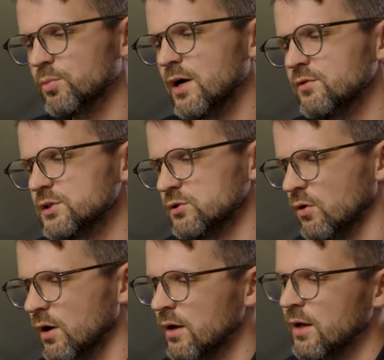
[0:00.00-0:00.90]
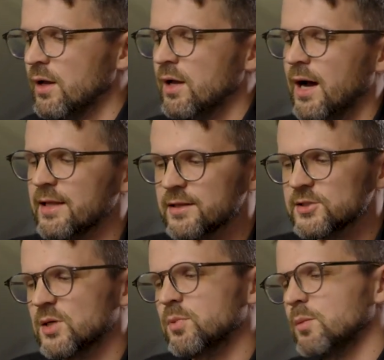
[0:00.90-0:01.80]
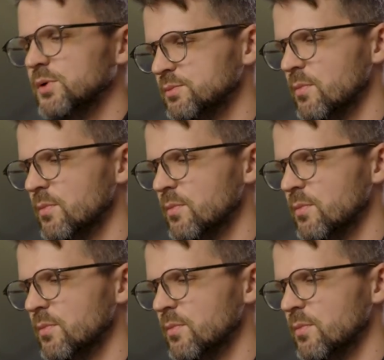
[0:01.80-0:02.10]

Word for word: плавность, но она должна была быть